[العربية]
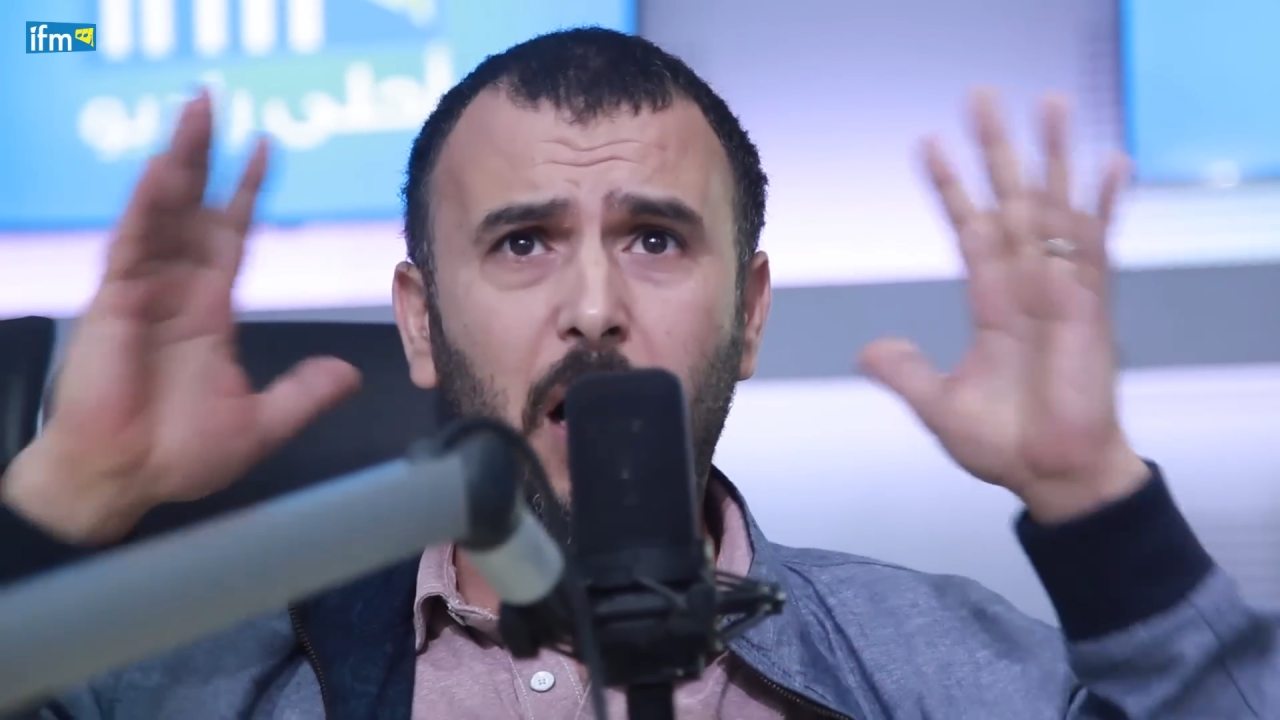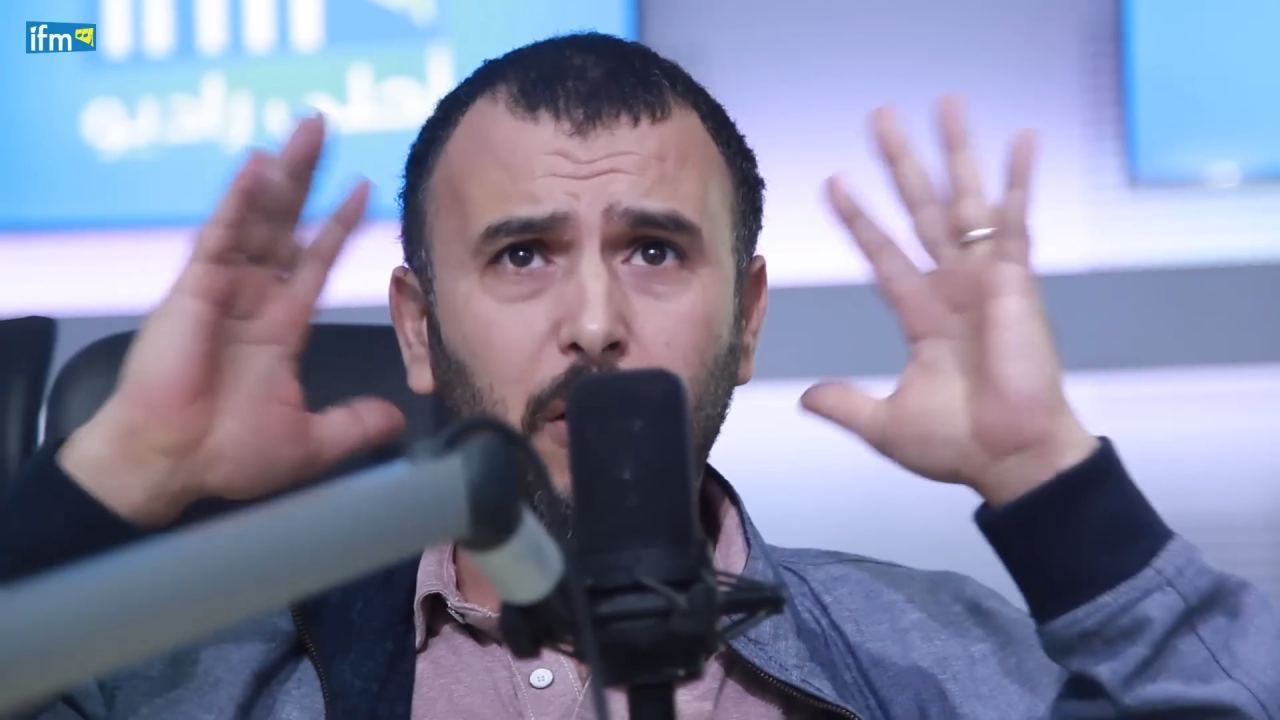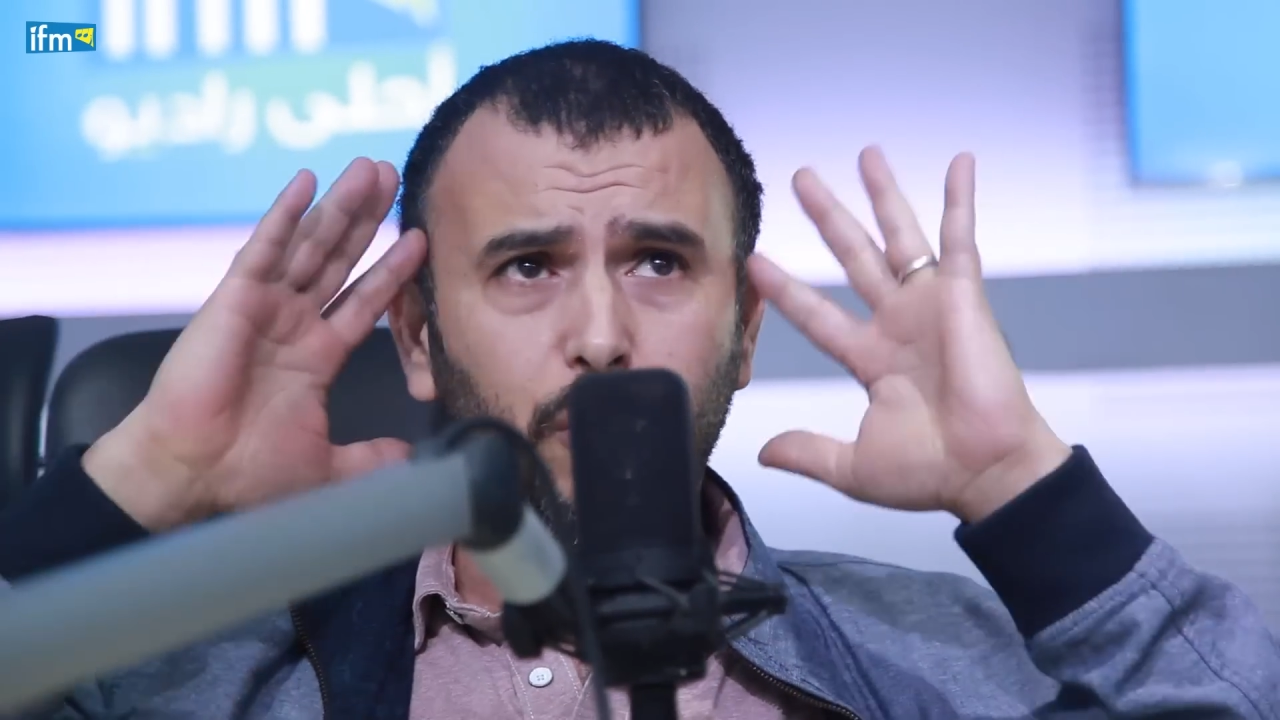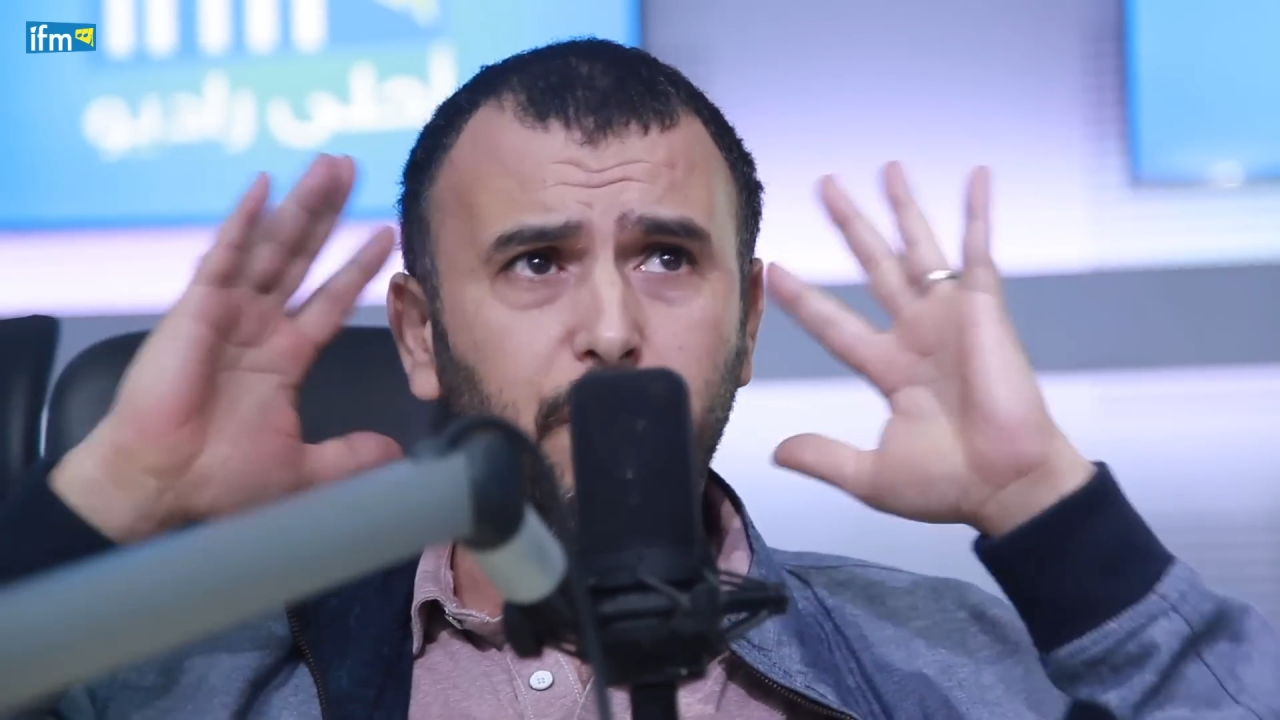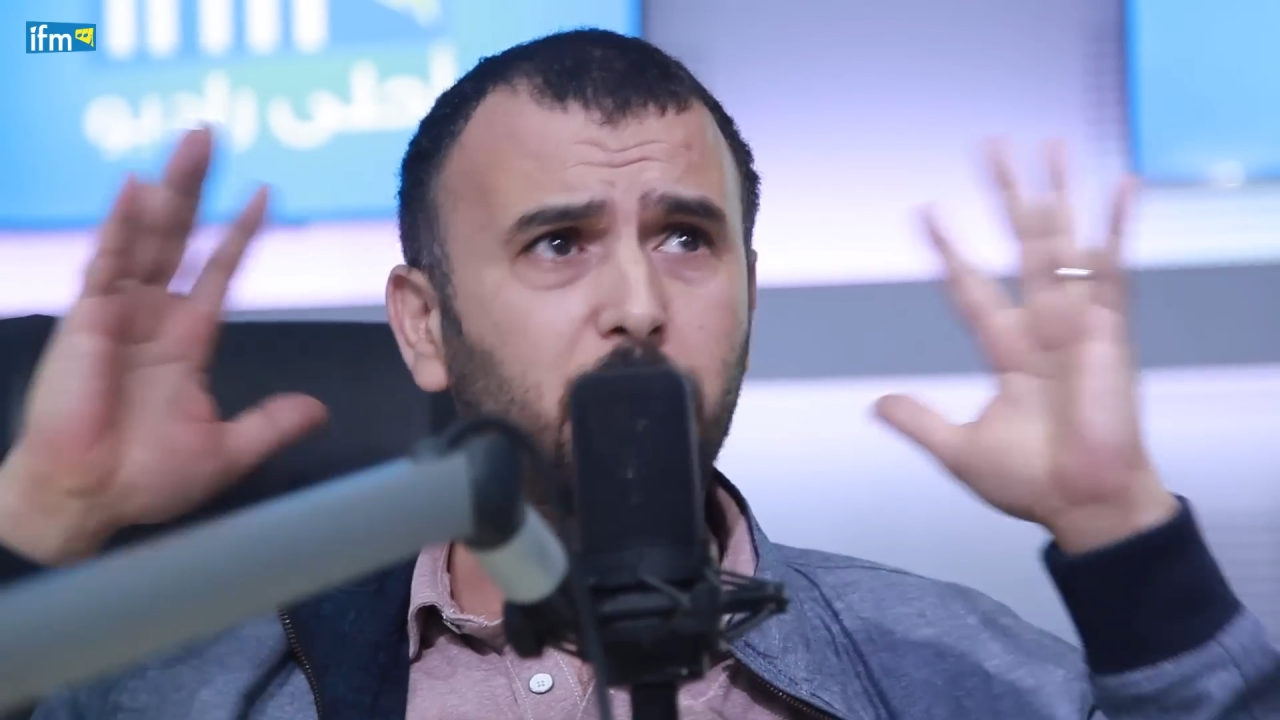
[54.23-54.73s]

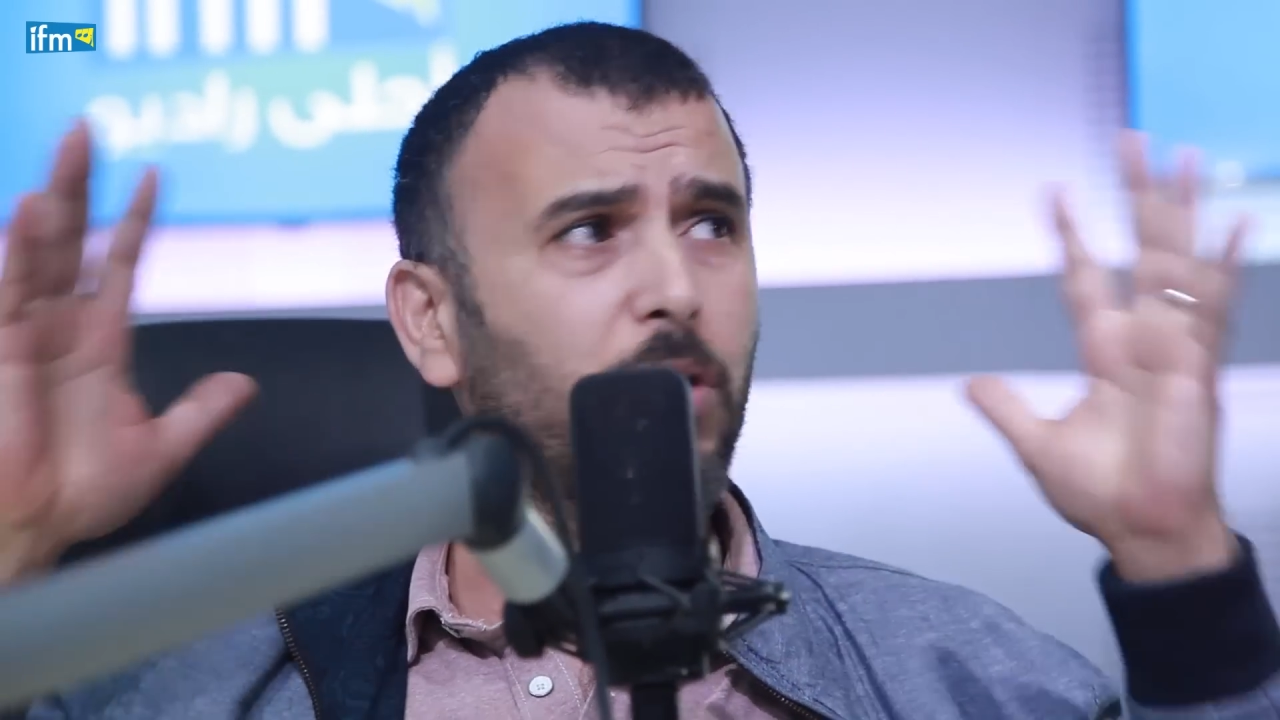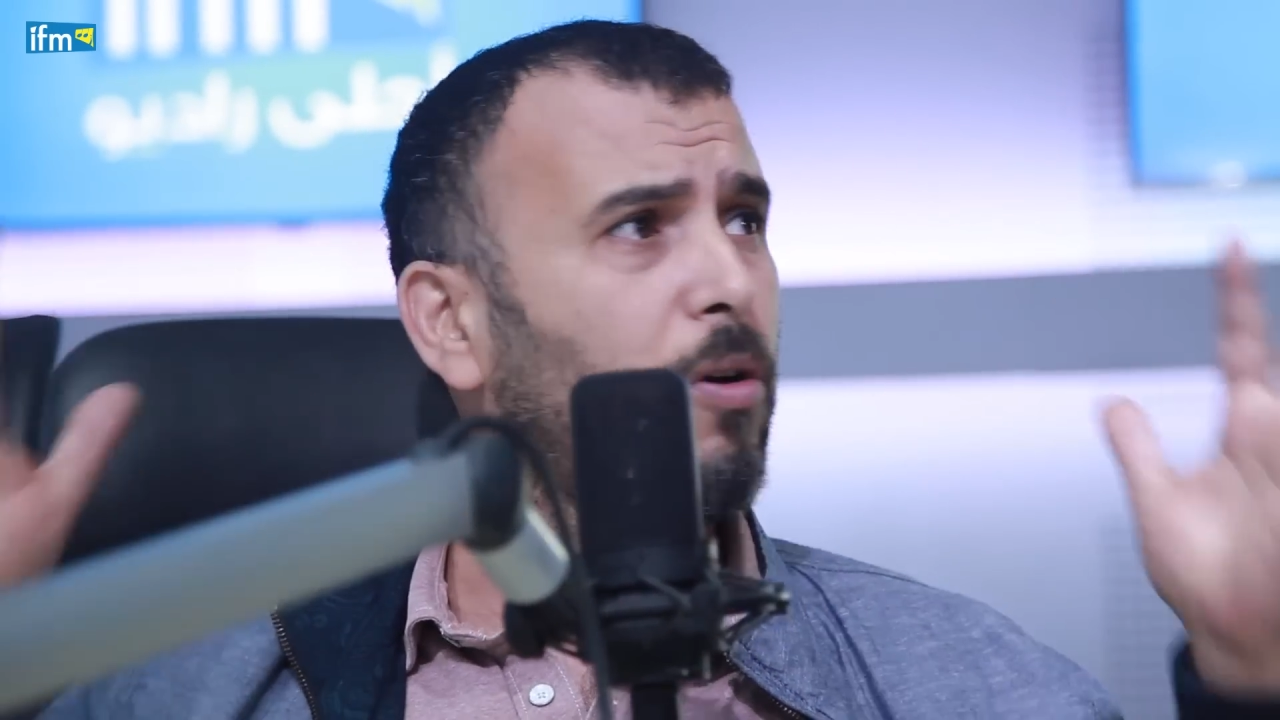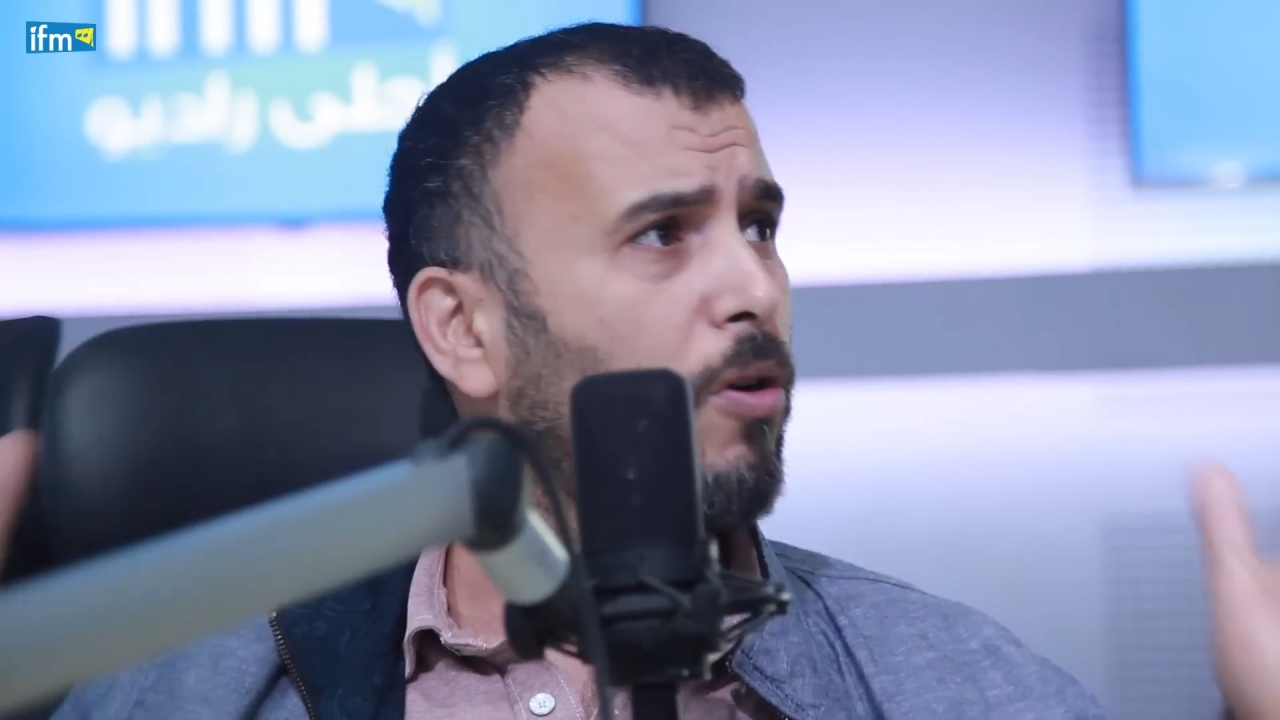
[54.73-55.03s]
عنده فيزيون